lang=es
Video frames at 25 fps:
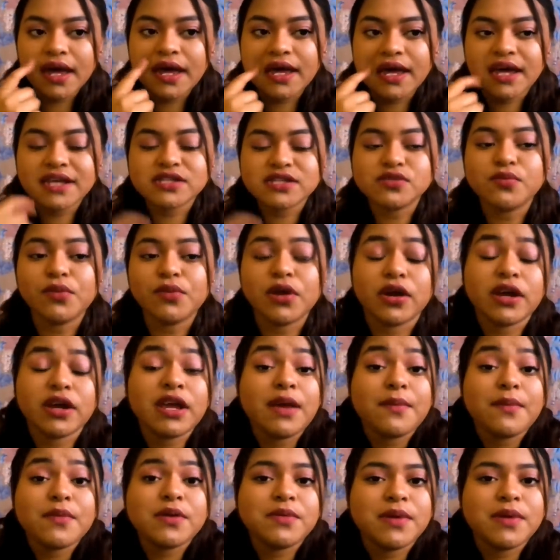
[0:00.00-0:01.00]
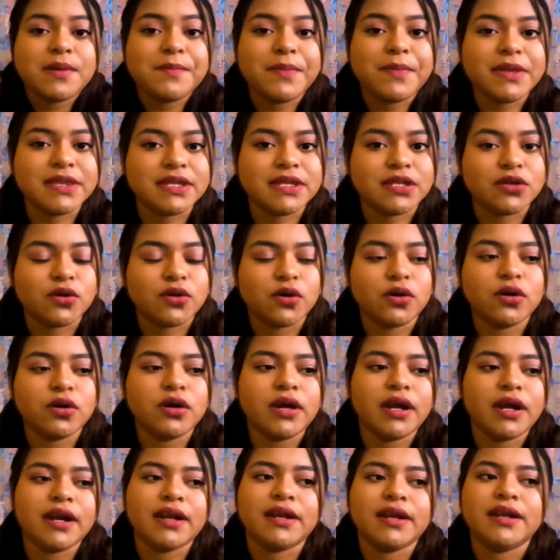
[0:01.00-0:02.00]
es un blog que ya me habían
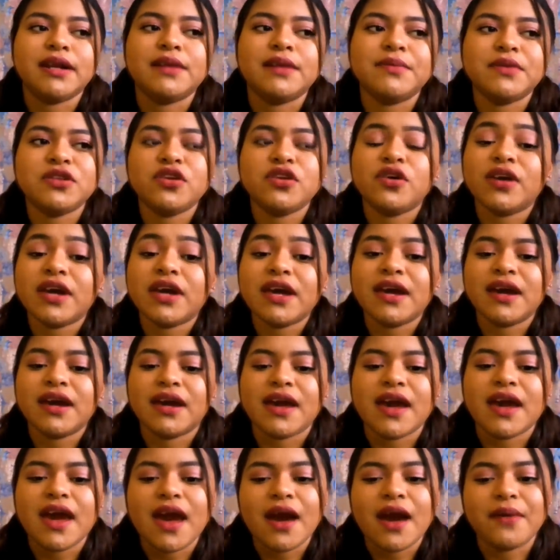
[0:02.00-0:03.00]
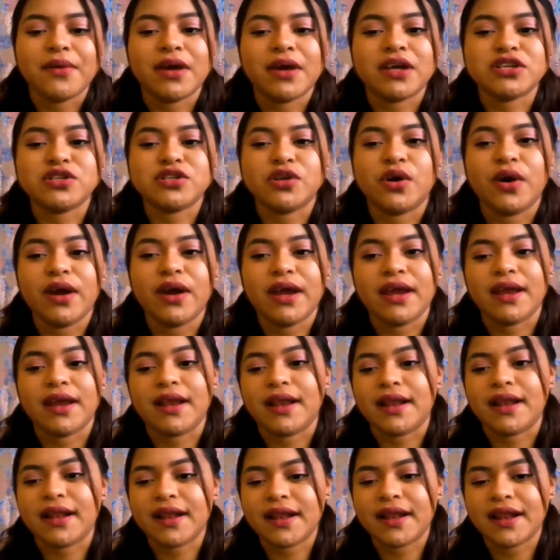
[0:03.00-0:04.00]
pedido en el video que, que había hecho
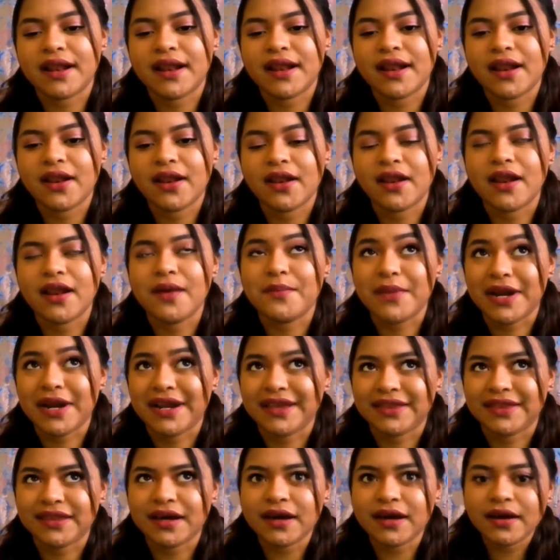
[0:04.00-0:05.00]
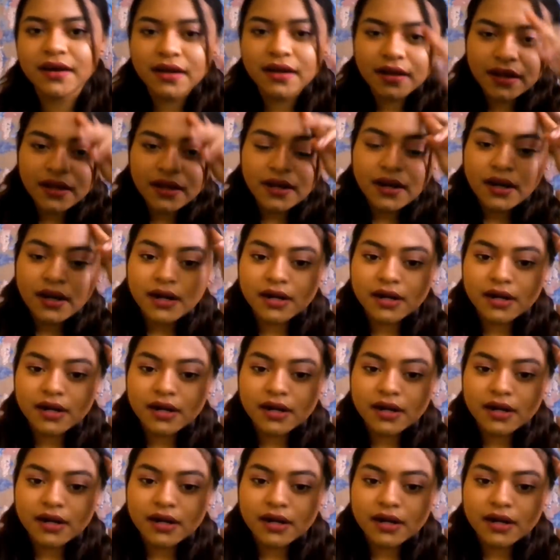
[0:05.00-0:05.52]
en la maleta